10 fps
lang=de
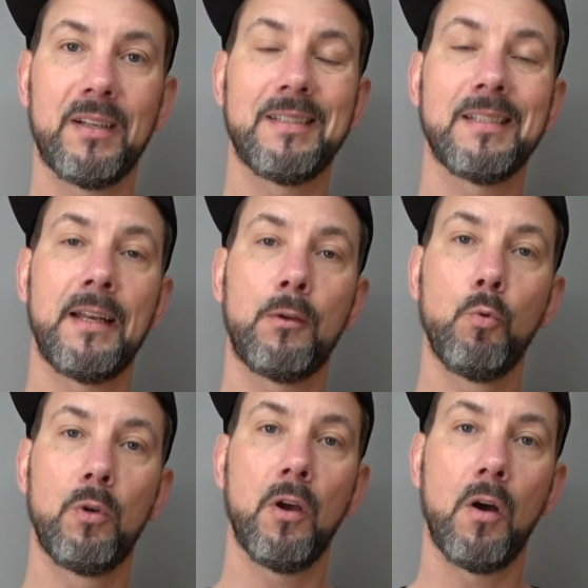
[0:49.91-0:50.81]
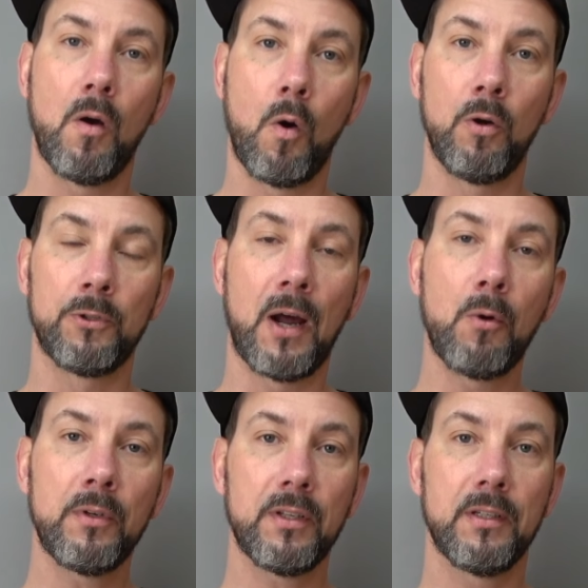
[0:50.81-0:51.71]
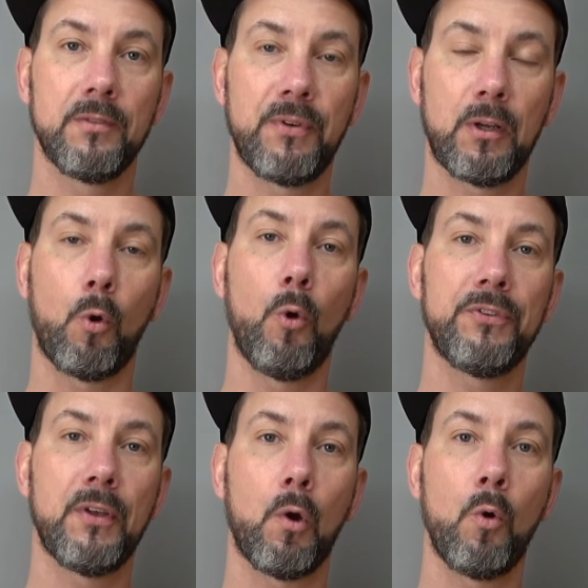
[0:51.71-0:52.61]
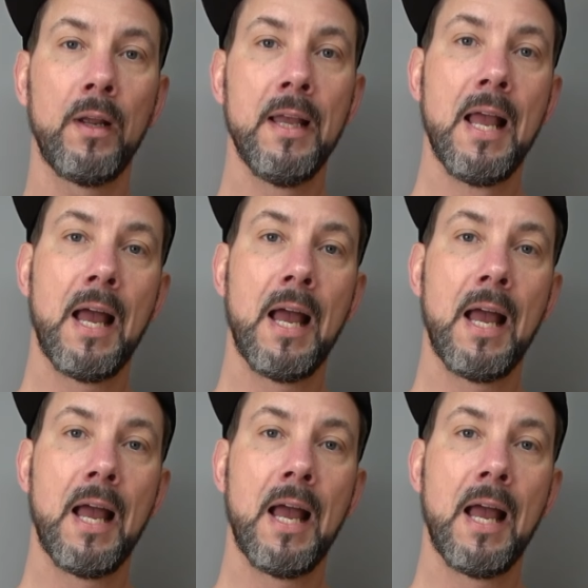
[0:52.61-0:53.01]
das ist eine gute Allround-Vergrößerung.